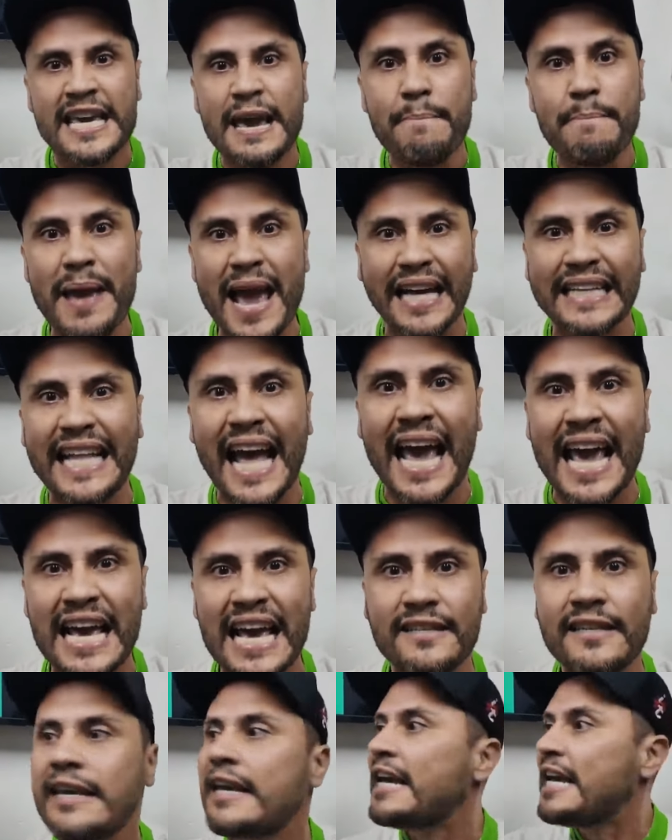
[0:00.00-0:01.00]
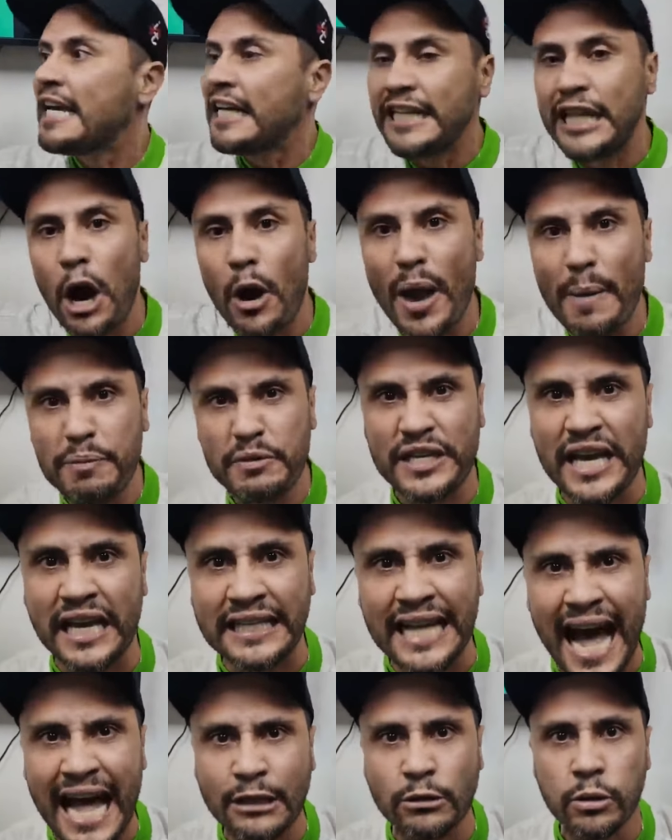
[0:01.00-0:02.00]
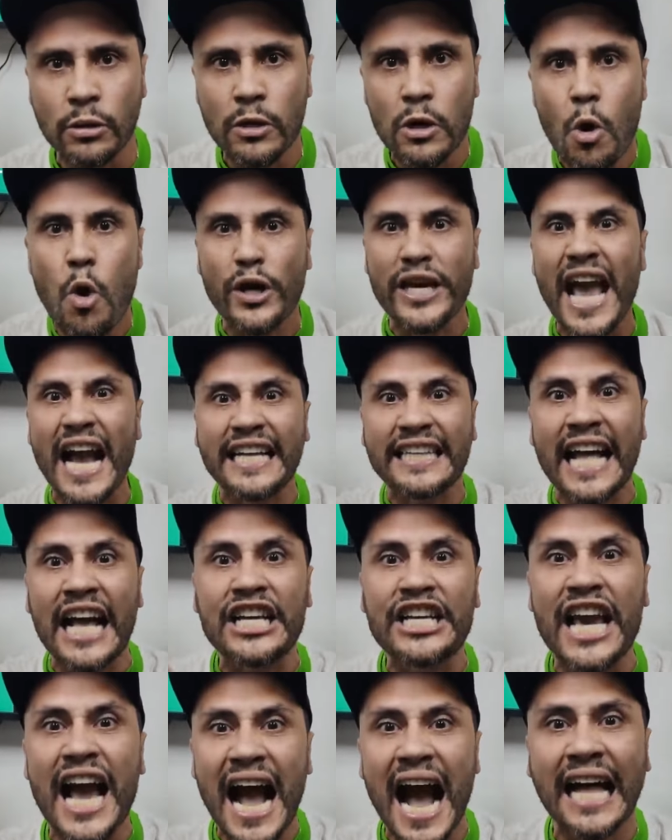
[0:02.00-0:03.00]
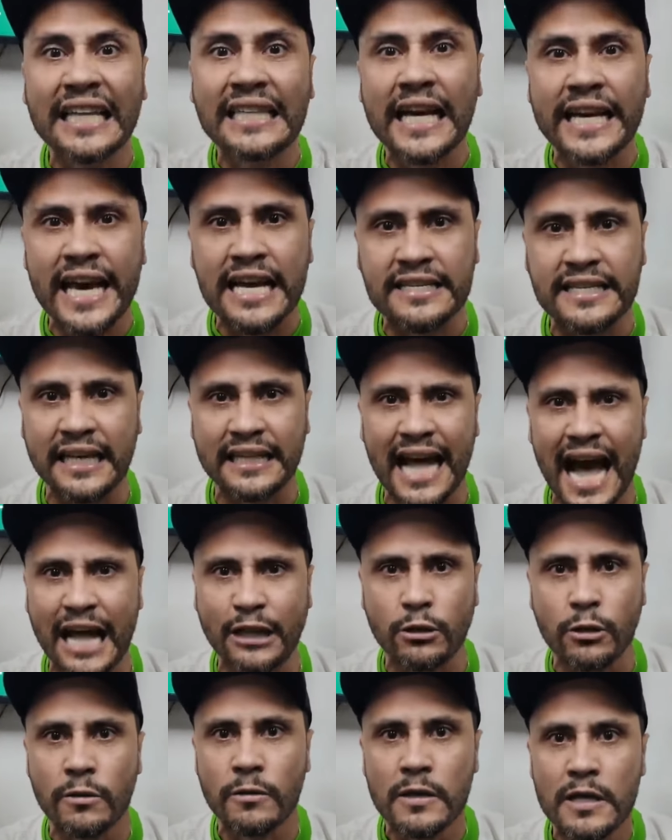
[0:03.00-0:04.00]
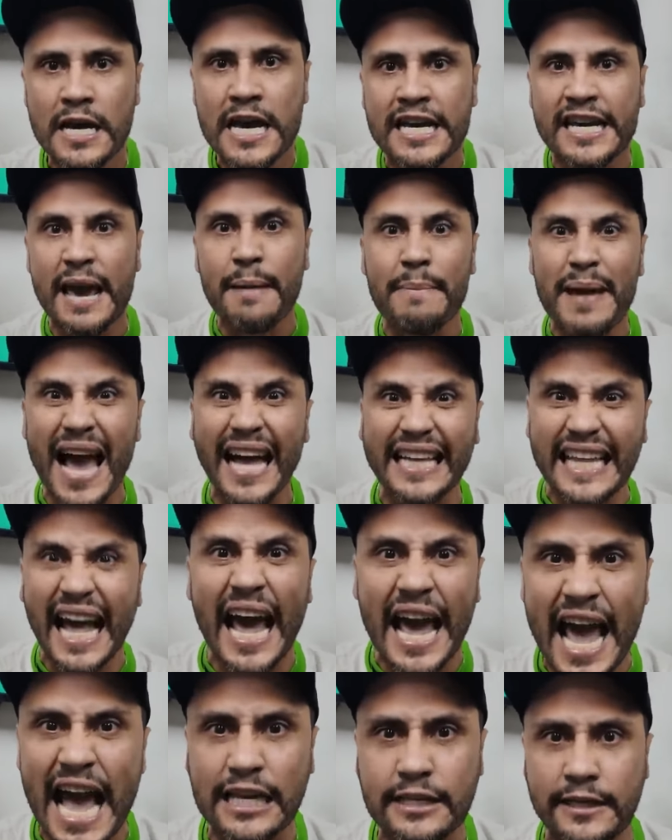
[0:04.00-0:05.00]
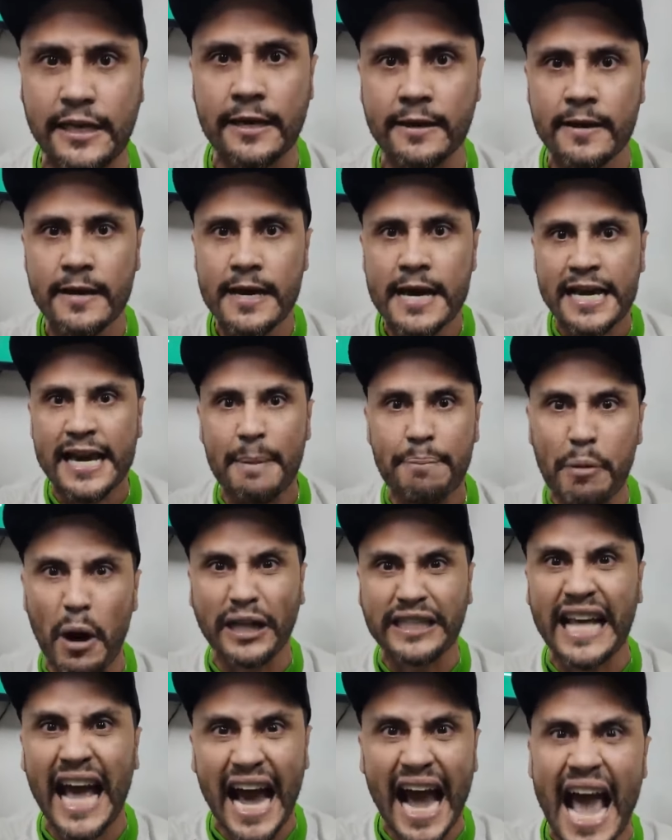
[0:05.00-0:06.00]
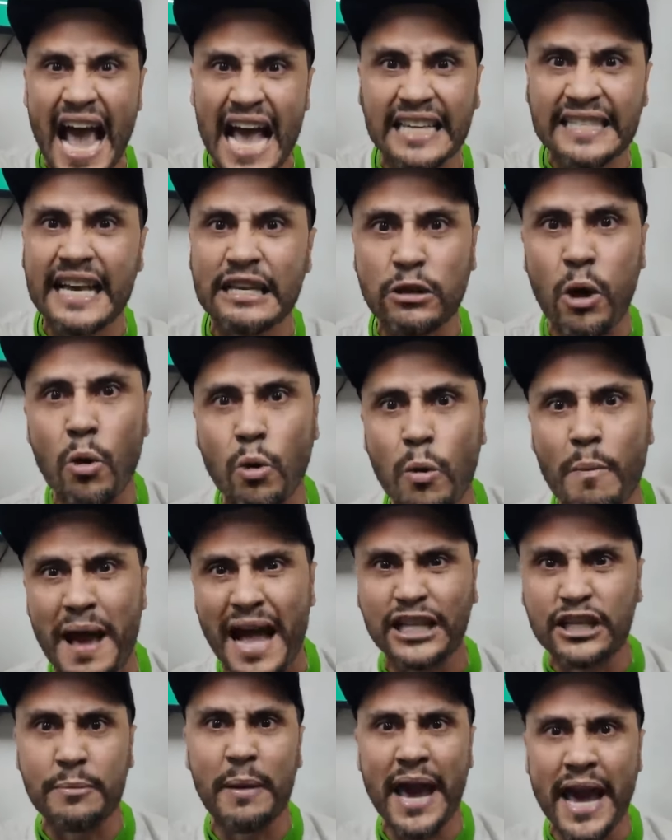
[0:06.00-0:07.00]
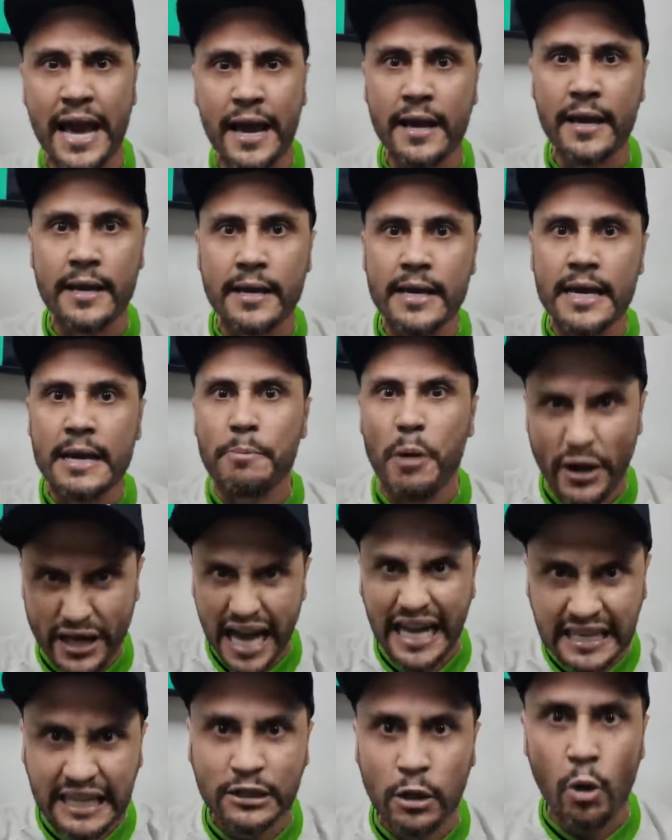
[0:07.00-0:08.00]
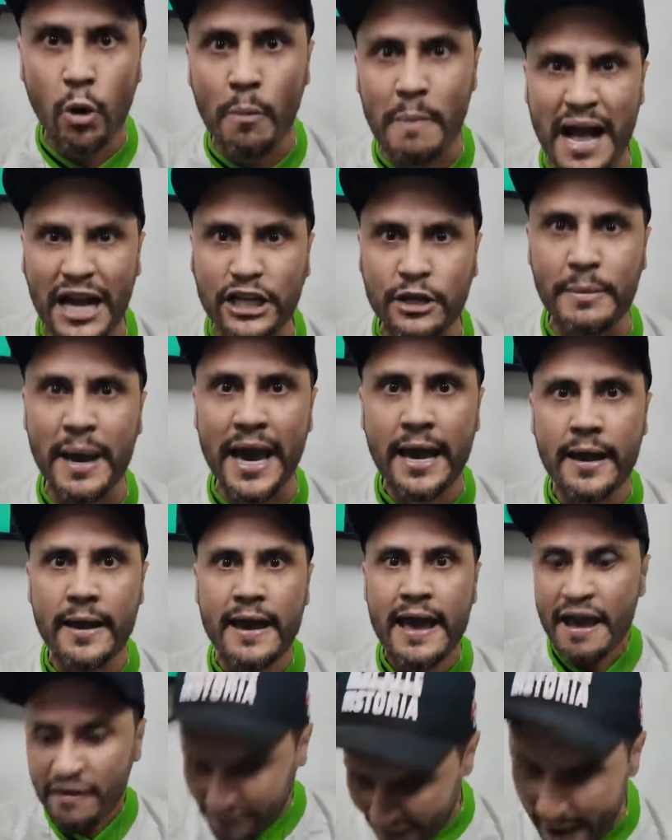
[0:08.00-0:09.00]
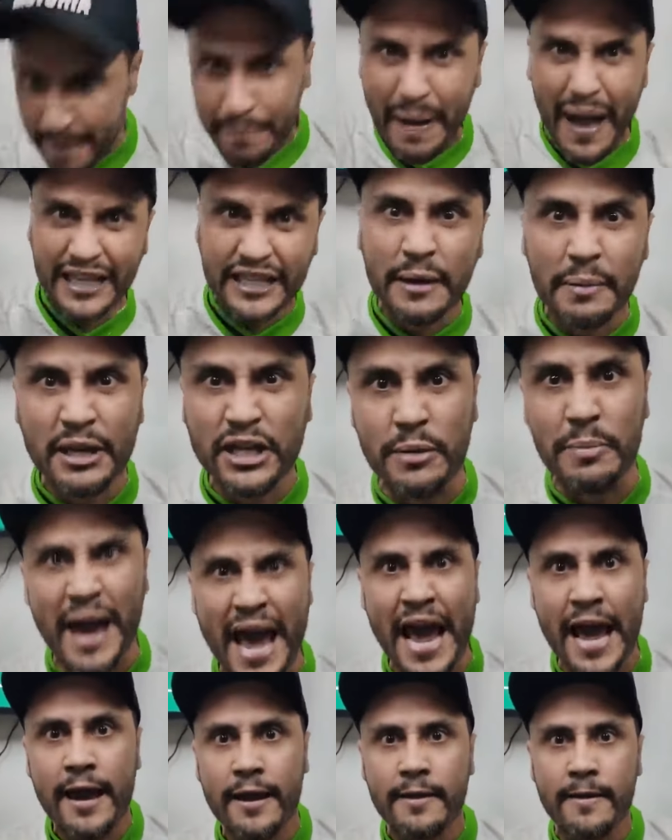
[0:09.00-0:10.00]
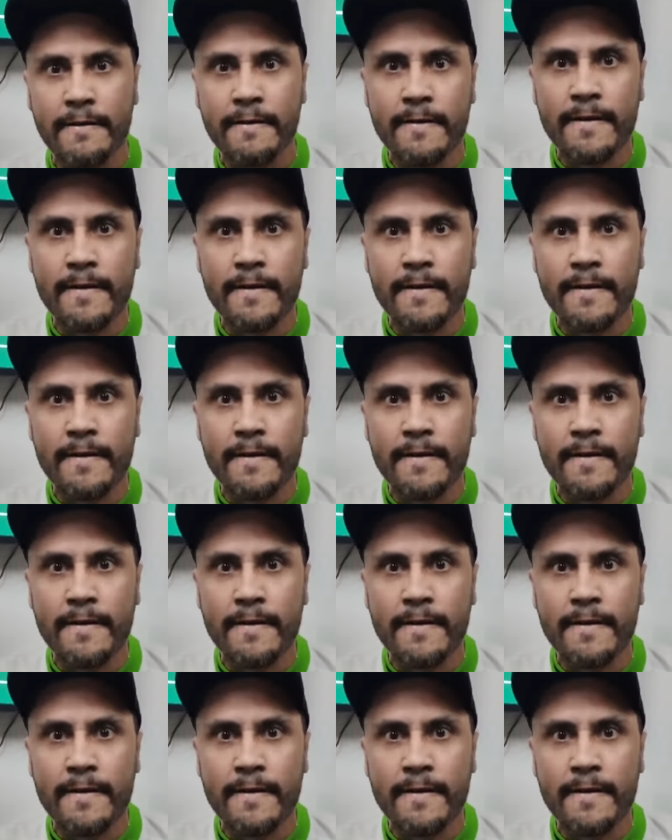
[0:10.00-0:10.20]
Que medo é esse de eu ir para o Senado? O que, é que tem de errado aqui é Senado? Que medo é esse? Que poder é esse? Vocês estão com medo de mim? Por que vocês estão com medo de mim? Vem para cima de mim!